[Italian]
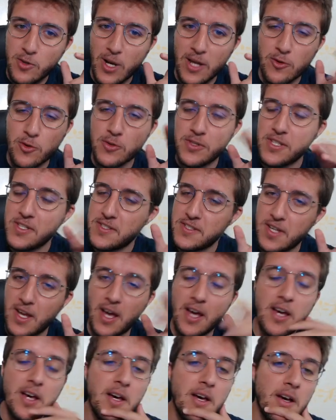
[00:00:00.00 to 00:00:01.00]
la
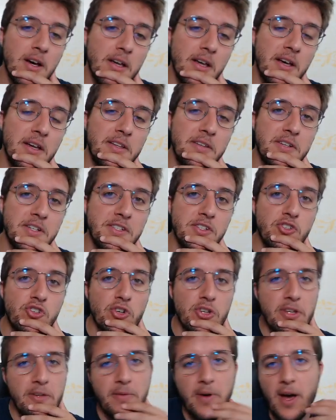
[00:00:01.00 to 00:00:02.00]
notizia eh, diversi
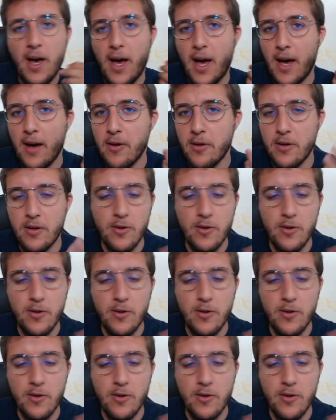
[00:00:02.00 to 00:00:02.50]
giorni fa